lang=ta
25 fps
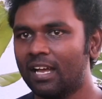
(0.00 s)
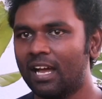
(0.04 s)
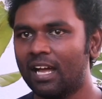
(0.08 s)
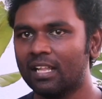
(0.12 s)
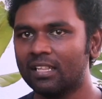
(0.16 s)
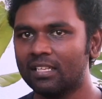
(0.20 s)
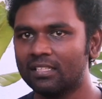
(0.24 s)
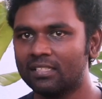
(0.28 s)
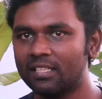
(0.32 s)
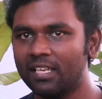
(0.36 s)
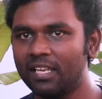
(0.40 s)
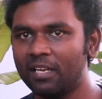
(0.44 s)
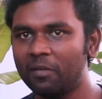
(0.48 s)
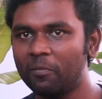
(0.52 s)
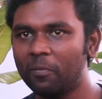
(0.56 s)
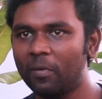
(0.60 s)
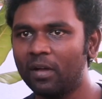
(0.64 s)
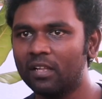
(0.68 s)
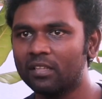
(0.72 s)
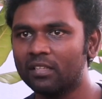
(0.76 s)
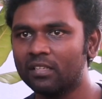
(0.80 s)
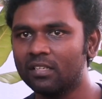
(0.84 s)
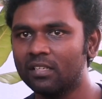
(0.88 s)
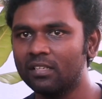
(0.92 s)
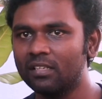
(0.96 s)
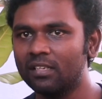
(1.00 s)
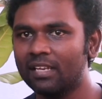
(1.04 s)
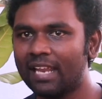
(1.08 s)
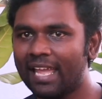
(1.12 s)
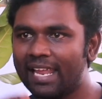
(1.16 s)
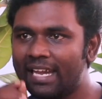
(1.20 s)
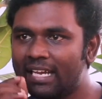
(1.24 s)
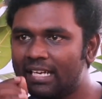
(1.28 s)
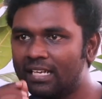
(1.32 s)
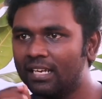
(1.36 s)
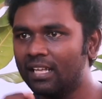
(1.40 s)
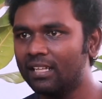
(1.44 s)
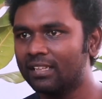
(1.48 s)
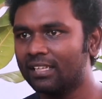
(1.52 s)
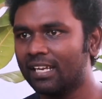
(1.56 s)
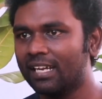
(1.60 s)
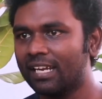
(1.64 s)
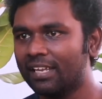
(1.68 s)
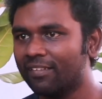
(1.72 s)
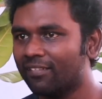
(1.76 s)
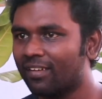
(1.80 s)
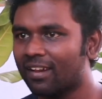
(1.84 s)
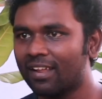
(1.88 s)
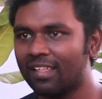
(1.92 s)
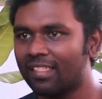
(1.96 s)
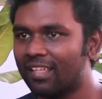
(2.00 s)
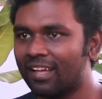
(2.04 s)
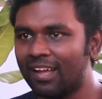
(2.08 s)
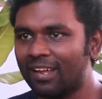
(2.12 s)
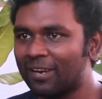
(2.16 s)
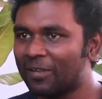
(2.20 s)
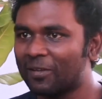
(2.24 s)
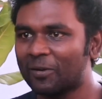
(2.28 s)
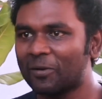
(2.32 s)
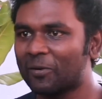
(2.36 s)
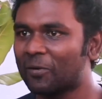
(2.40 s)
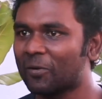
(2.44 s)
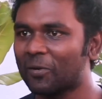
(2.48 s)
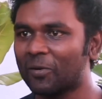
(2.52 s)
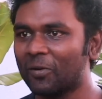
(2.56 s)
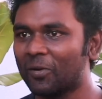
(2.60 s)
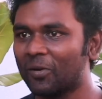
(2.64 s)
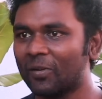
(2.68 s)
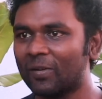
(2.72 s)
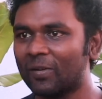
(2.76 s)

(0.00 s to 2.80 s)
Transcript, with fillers: அந்த சீனை பார்த்துட்டு லைட்டாக தண்ணி வராத ஆளுன்னு கூட